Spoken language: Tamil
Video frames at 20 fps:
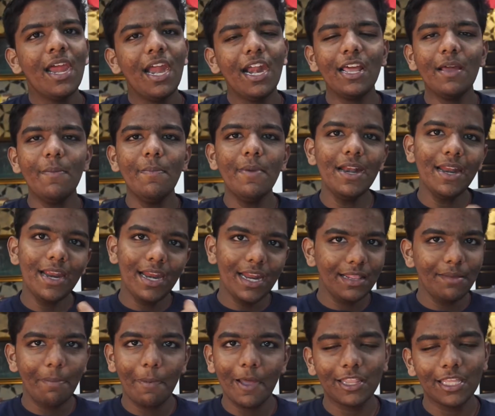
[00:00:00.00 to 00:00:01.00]
எனக்கு
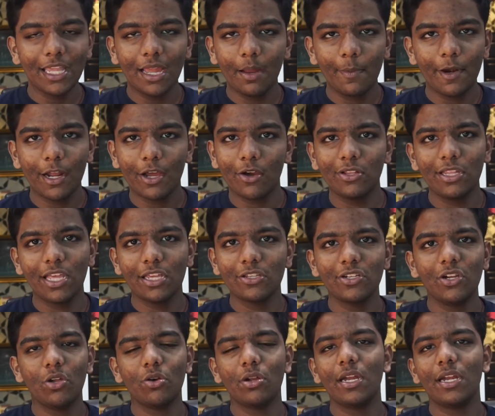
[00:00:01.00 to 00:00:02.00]
முன்னிலேருந்து பார்த்தீங்க அப்படின்னாக்கா வந்து
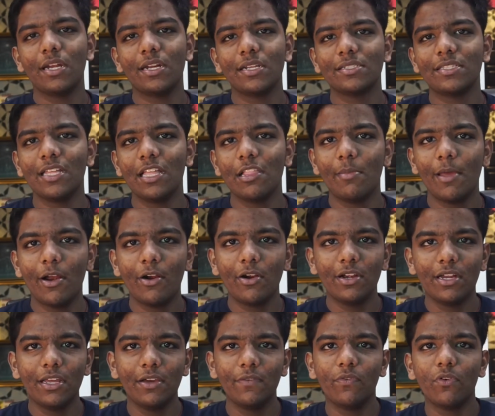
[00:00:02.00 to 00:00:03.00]
ஆக்சுவலி ஒரு இன்ட்ரெஸ்ட் அந்த மாதிரி
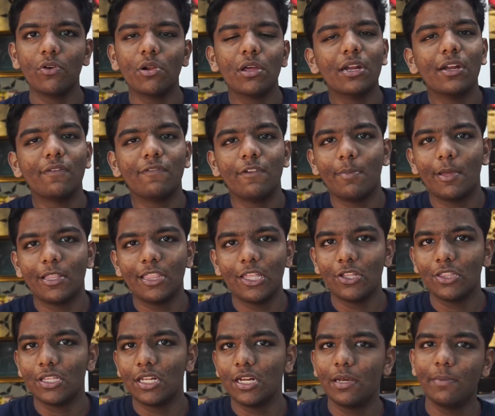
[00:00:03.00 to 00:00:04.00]
வந்துட்டு ஃபோட்டோகிராஃபி பற்றி
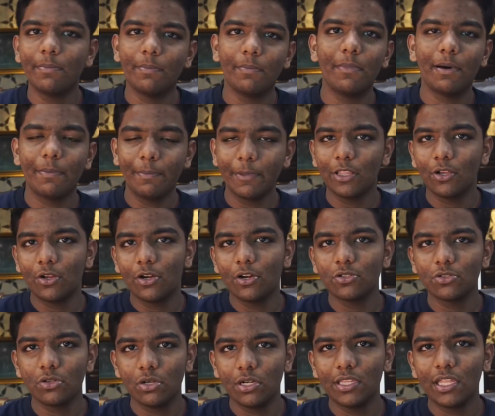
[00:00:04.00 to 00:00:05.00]
வந்துட்டு மம்மி
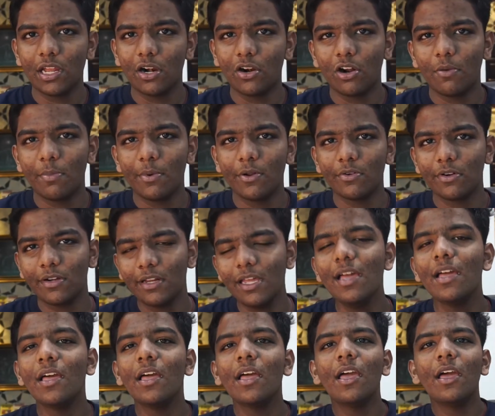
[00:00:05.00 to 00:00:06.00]
தங்களுக்கு சொல்லி தரணும் அப்படின்னு
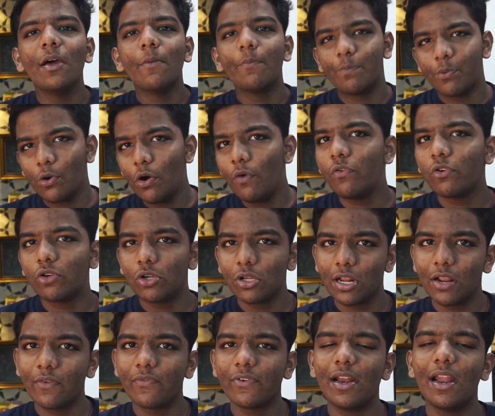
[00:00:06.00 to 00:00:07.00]
சொல்லிட்டு ப்ரோ
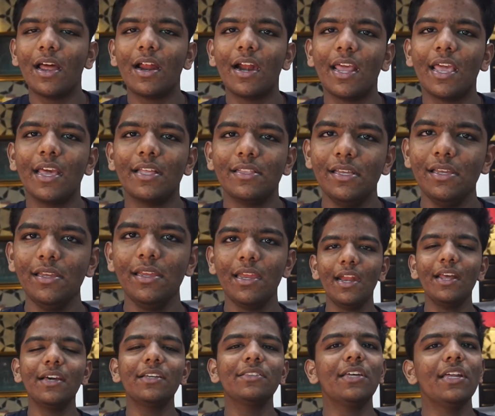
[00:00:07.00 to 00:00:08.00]
ஃபோட்டோகிராஃபர்லாம் கிடையாது
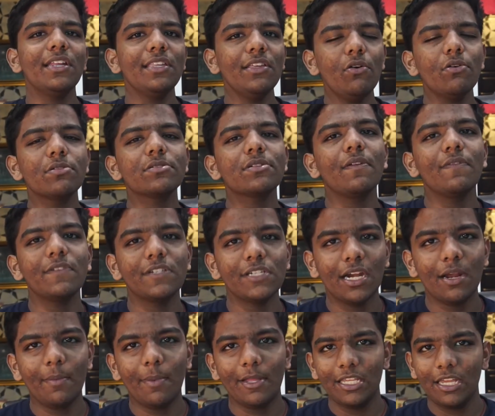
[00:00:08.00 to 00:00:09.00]
எனக்கு தெரிஞ்ச ஒரு சில
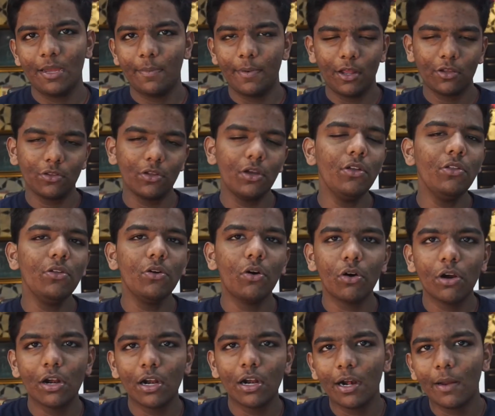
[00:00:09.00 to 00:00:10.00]
விஷயங்களை பார்த்தீங்க அப்படின்னா
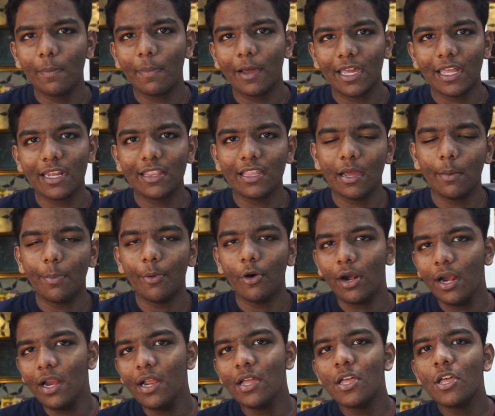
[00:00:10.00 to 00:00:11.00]
உங்களுக்கு உங்ககிட்ட பகிர்ந்துக்க
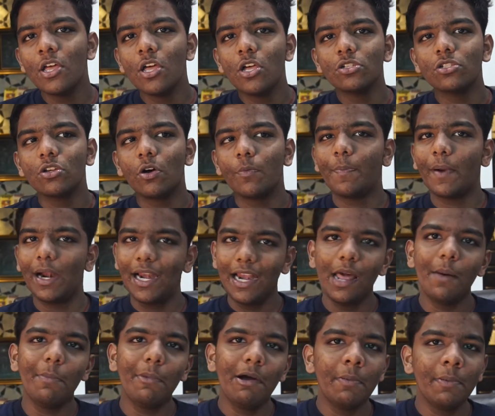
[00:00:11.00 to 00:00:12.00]
போகிறேன் ஸோ
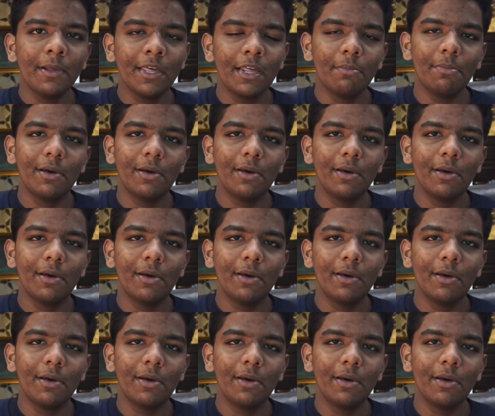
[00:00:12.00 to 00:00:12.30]
பண்ணலாமா அப்படிங்கிற